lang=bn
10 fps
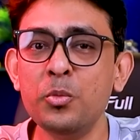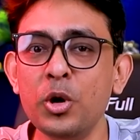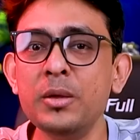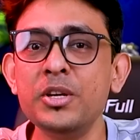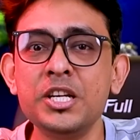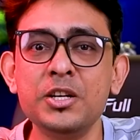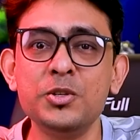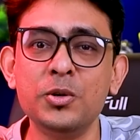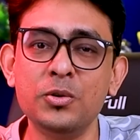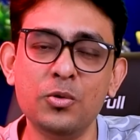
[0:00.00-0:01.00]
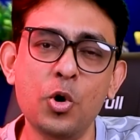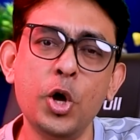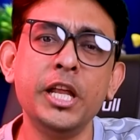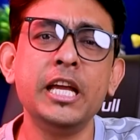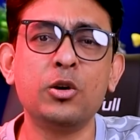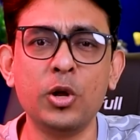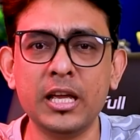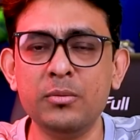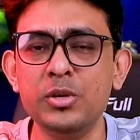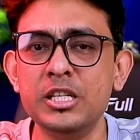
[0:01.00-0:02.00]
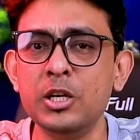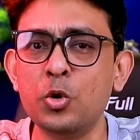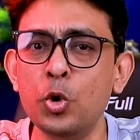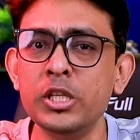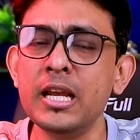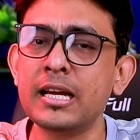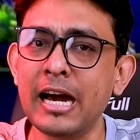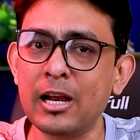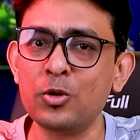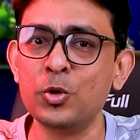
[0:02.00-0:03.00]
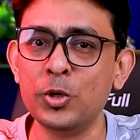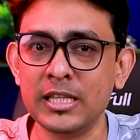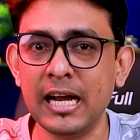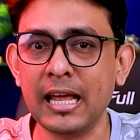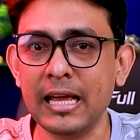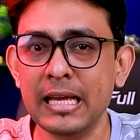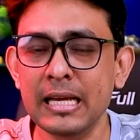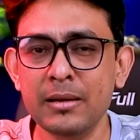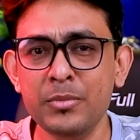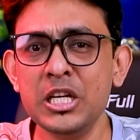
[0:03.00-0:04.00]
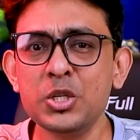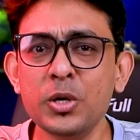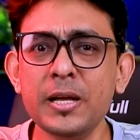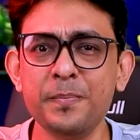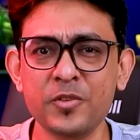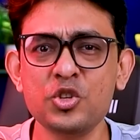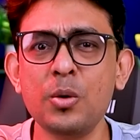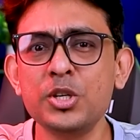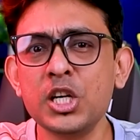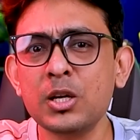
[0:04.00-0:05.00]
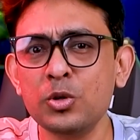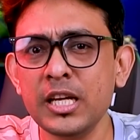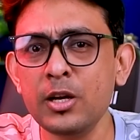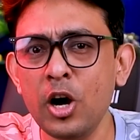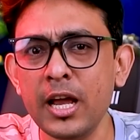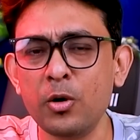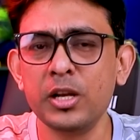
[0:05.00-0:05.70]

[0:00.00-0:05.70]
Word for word: পরিবেশের জন্য অনেক অনেক বেশি ক্ষতির কারণ হয়ে দাঁড়ায় বিশেষ করে সমস্যাটা কোথায় হয়